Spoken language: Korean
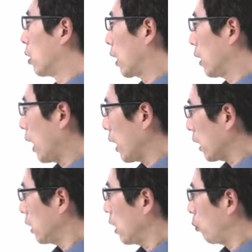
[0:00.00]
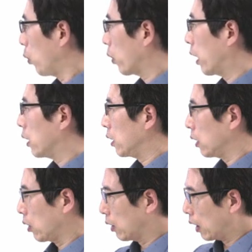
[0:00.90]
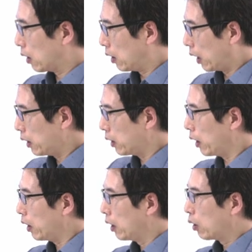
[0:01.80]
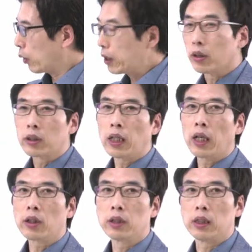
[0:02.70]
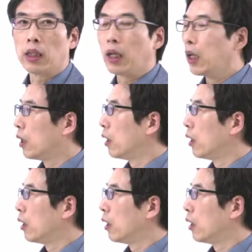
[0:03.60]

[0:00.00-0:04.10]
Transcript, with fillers: 저희가 타깃 세포까지 전달을 할 때 과연 어떻게 할 것이냐.